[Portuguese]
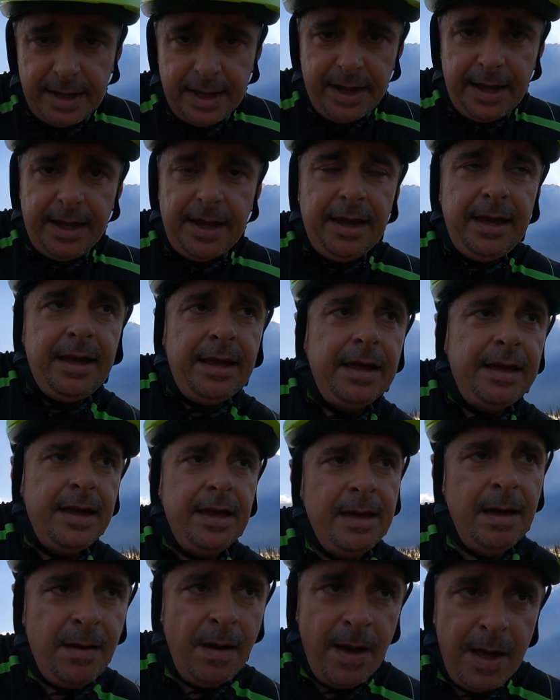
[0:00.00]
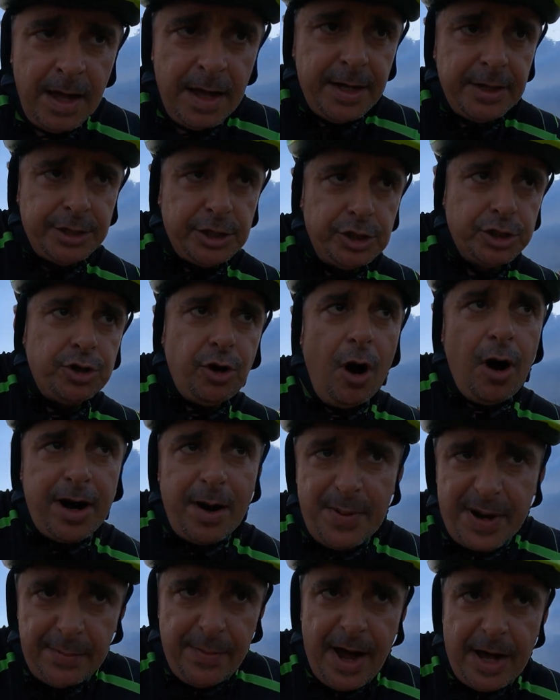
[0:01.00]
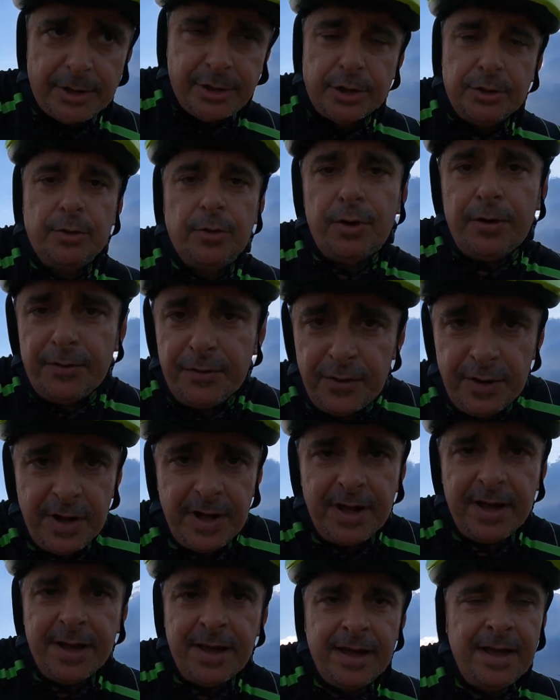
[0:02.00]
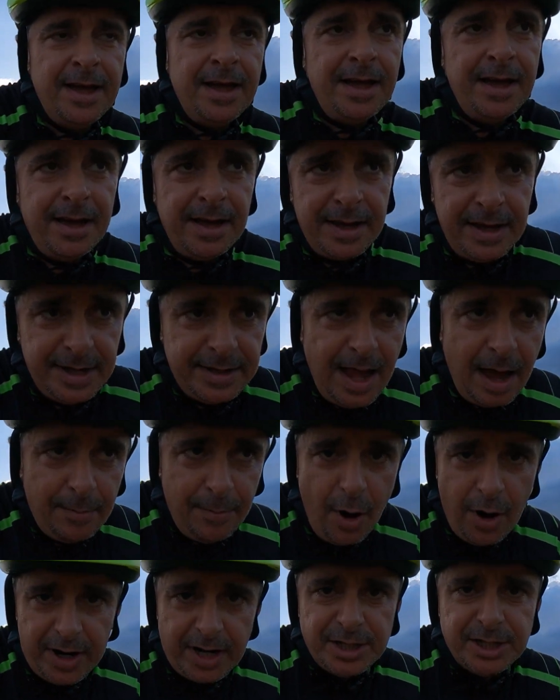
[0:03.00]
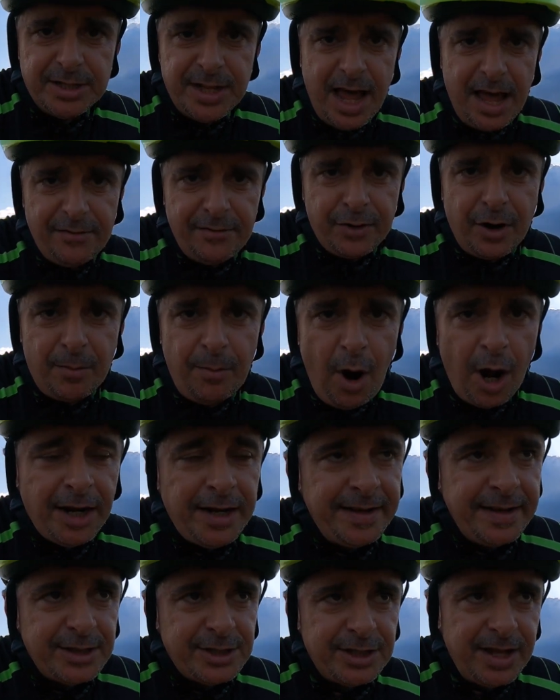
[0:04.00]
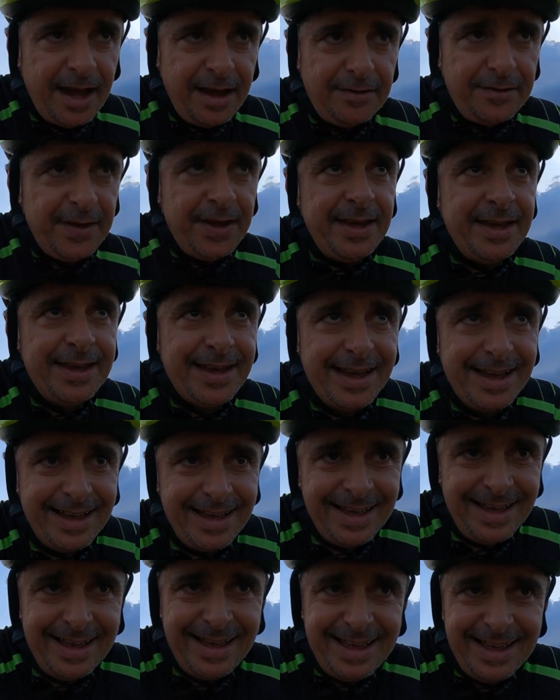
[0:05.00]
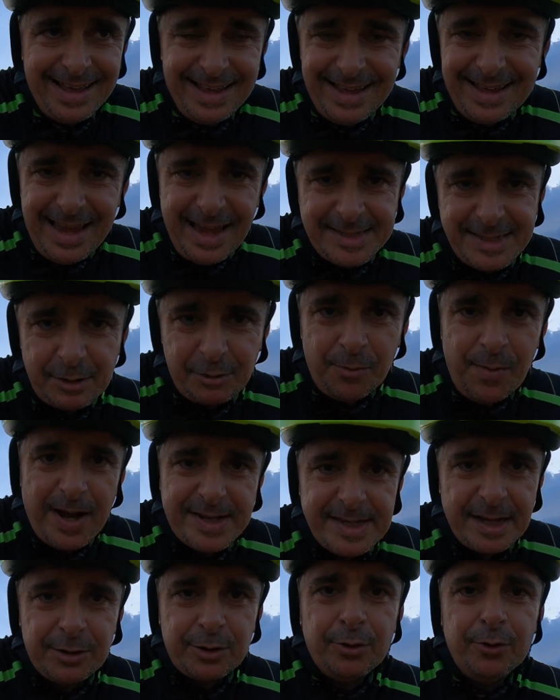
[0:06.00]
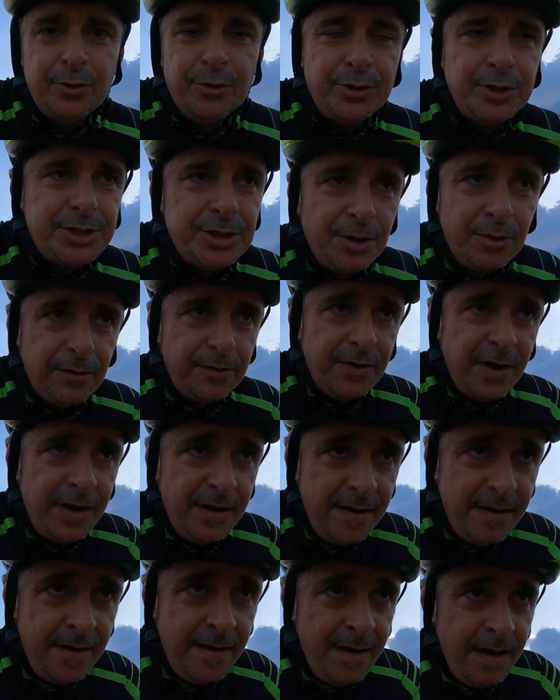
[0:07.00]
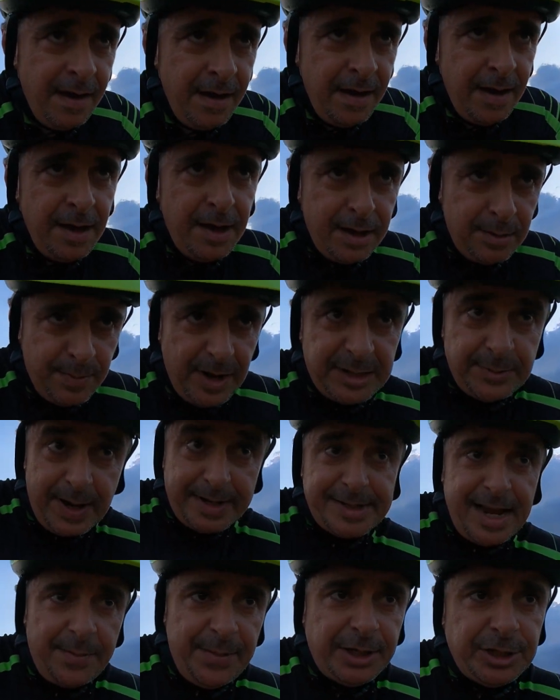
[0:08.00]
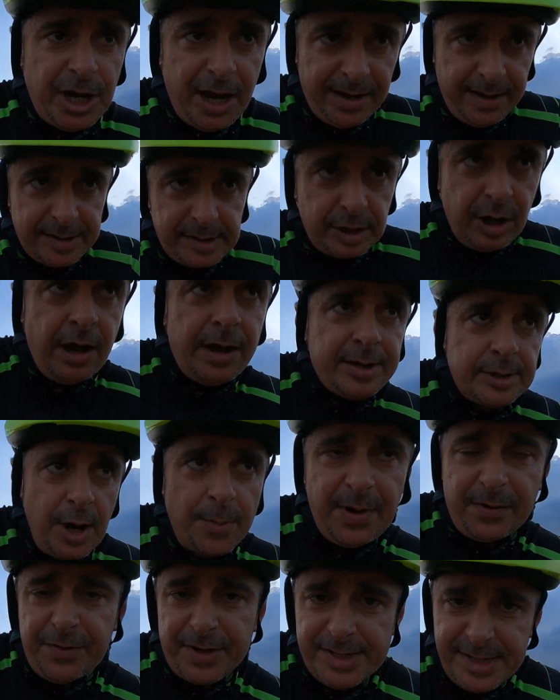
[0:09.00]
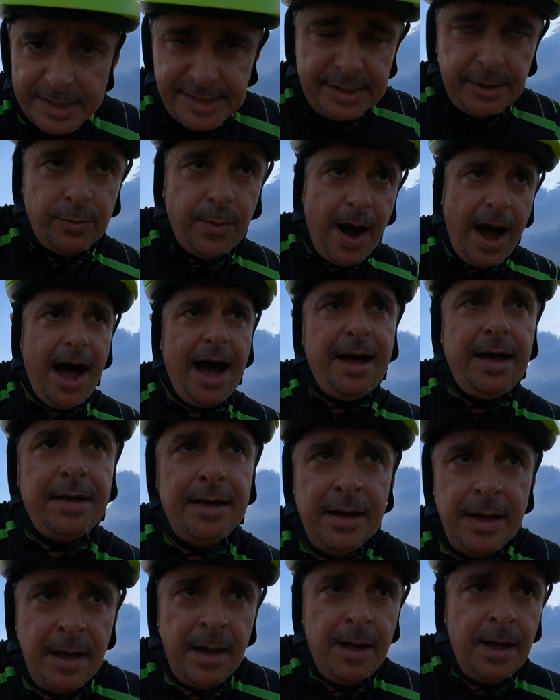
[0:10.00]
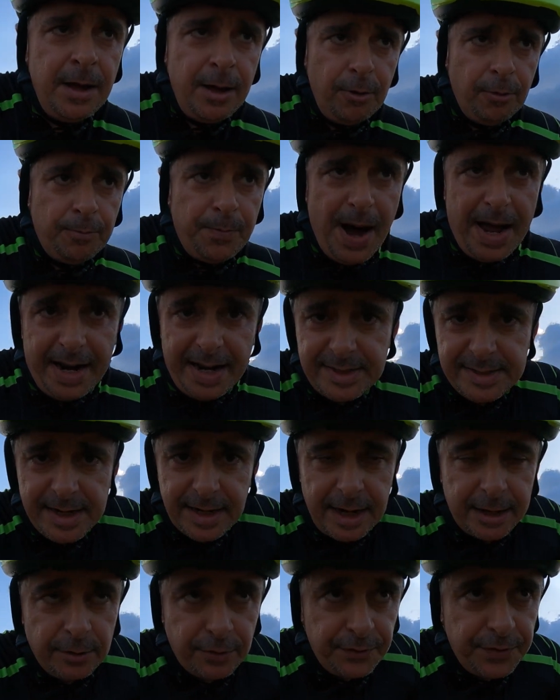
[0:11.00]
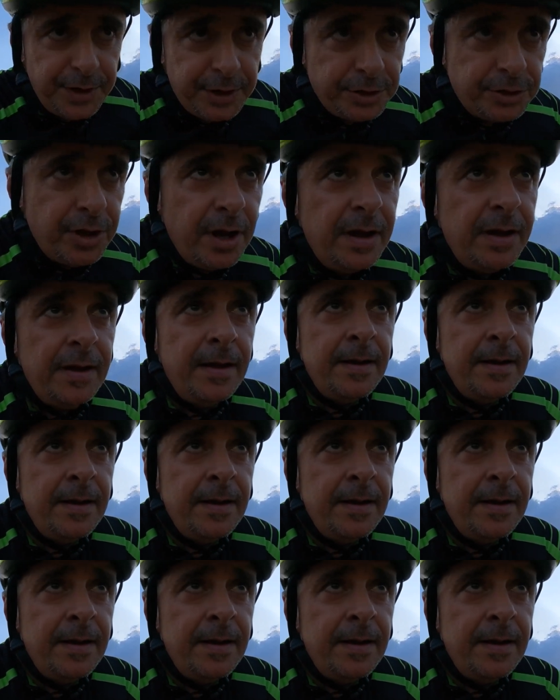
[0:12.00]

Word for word: Que te joga para baixo de novo e da bola de neve vira uma bolinha de neve. E aí você começa tudo de novo. Mas basicamente é isso. Só para fazer assim uma, um parênteses aqui no vídeo.